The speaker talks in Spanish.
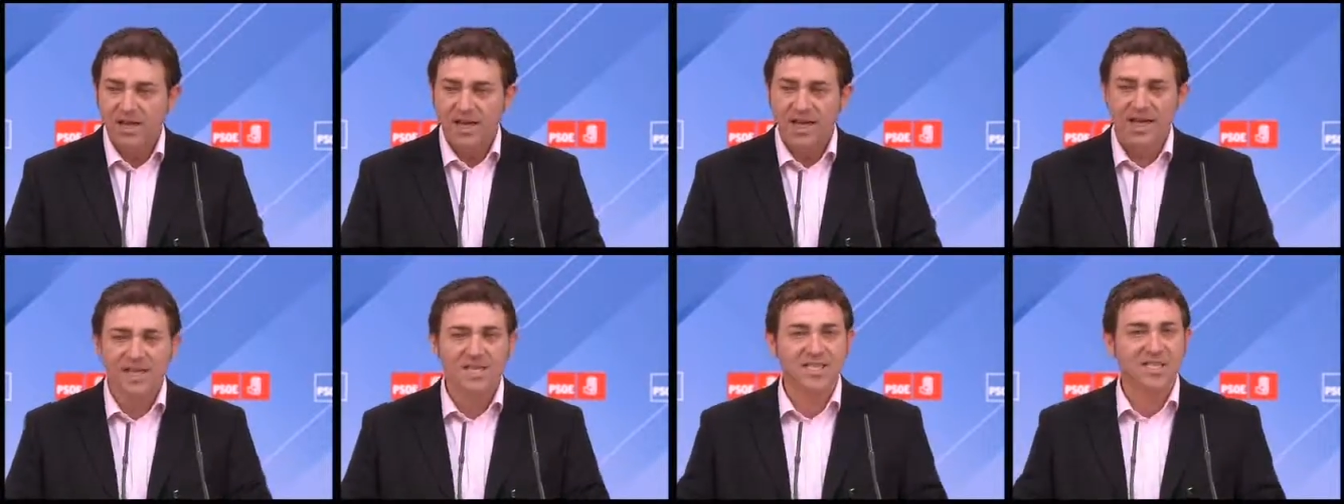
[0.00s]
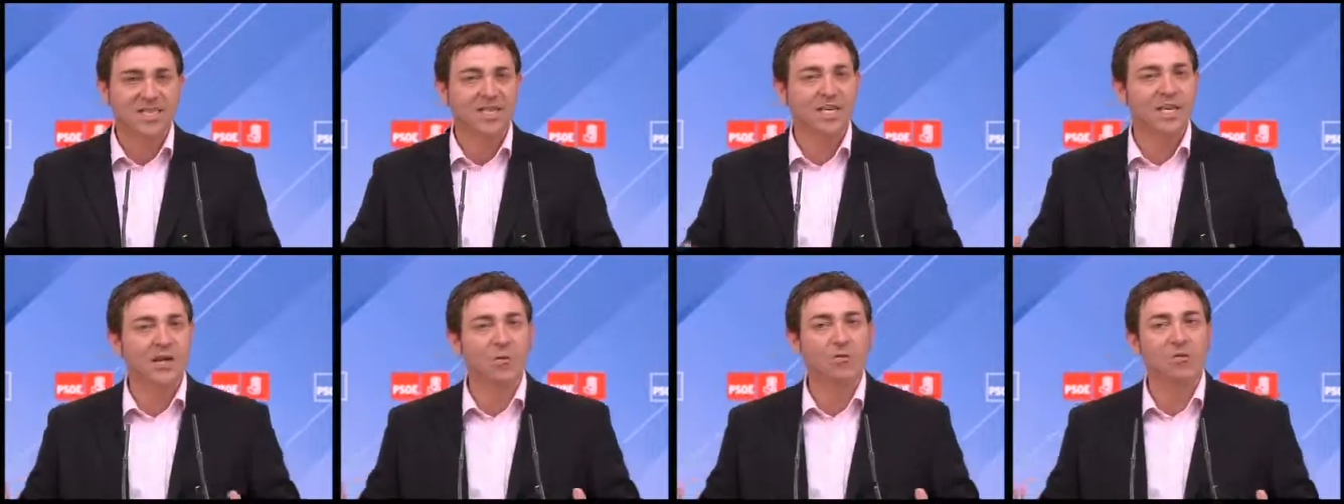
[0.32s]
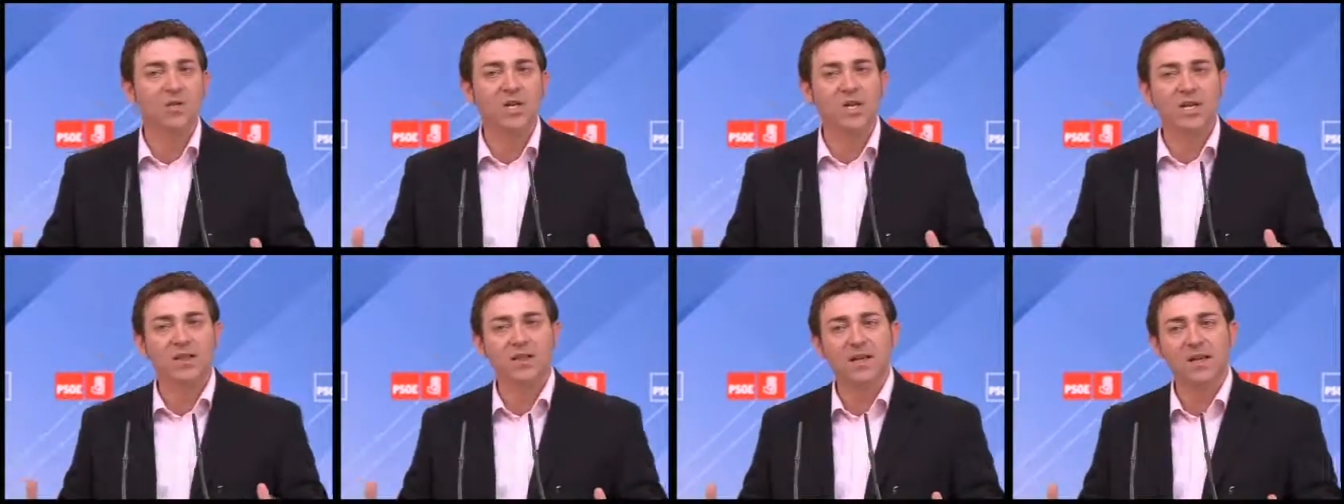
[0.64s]
Esta es la
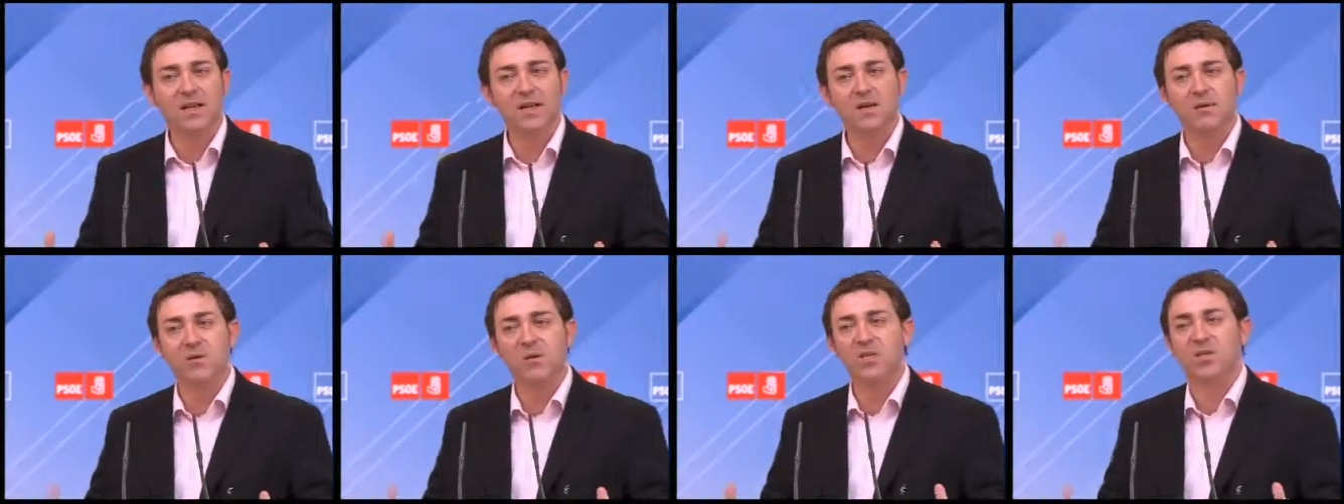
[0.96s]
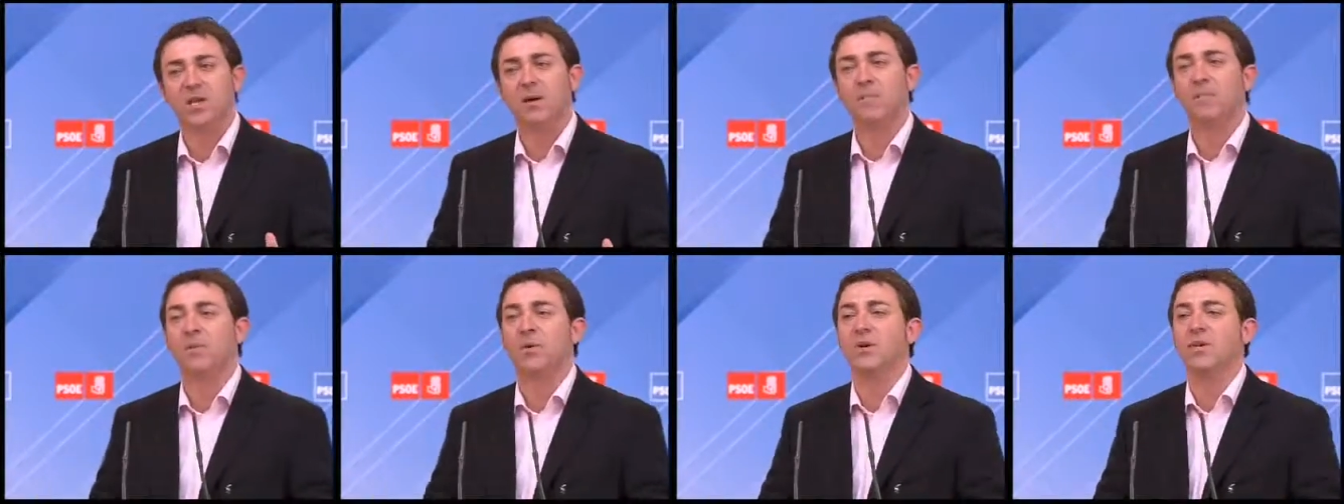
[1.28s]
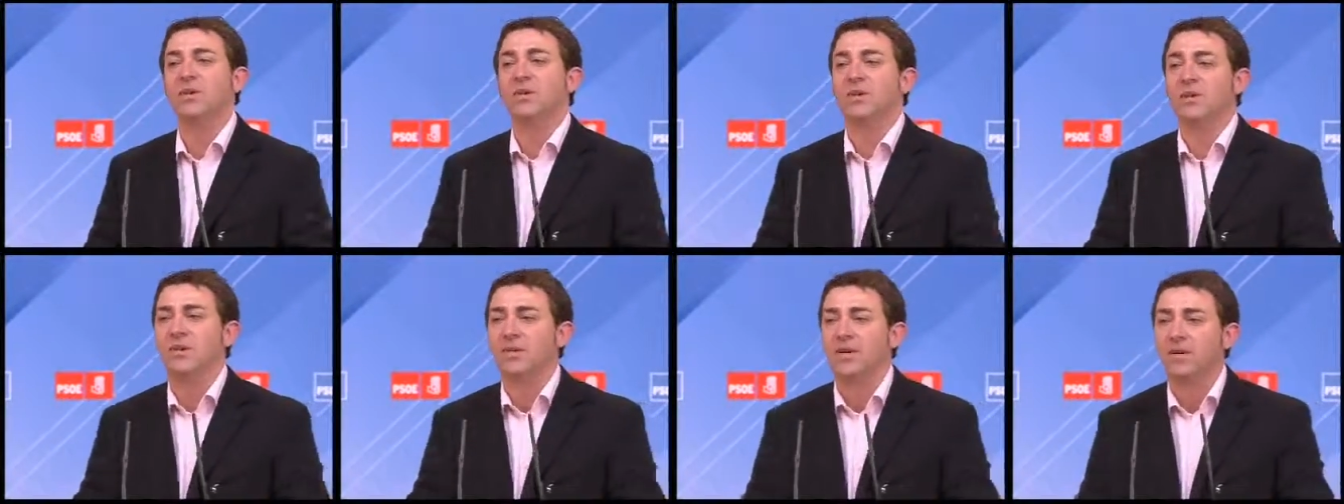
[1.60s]
utilidad de nuestra
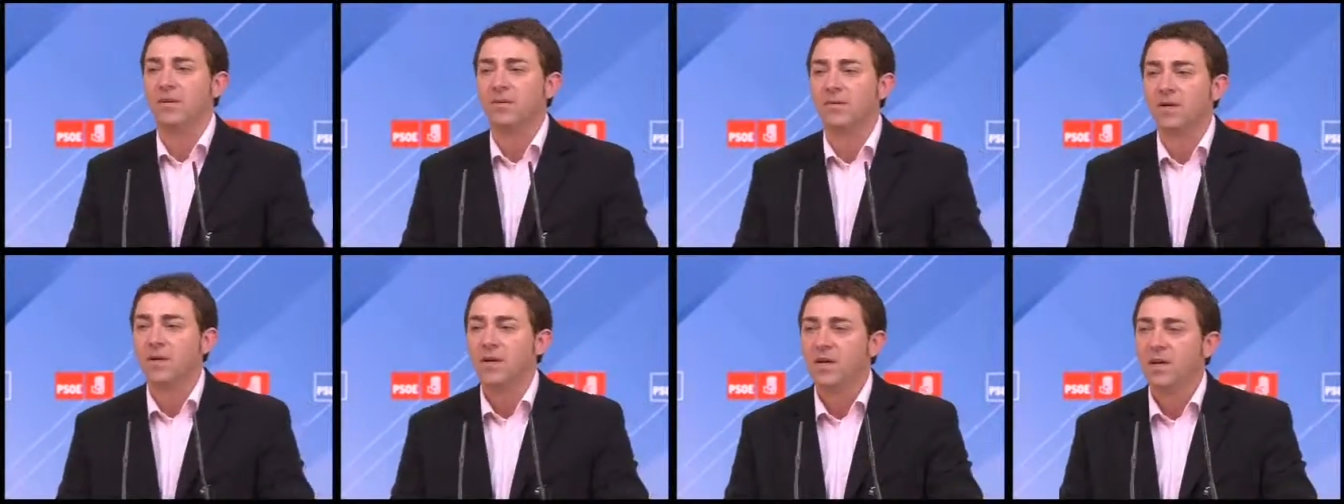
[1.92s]
política,